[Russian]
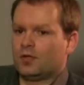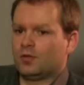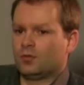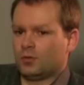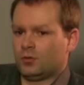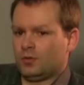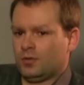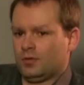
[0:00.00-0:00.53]

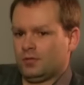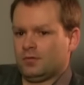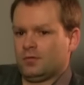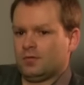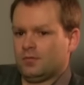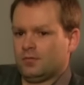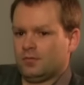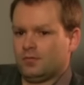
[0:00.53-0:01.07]
которую ты
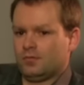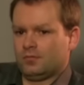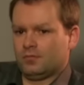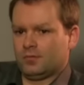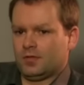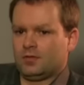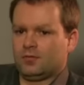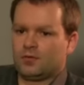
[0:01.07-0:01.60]

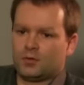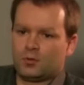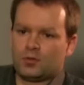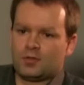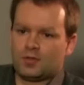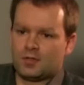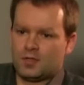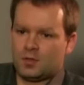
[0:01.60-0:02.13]
в которой ты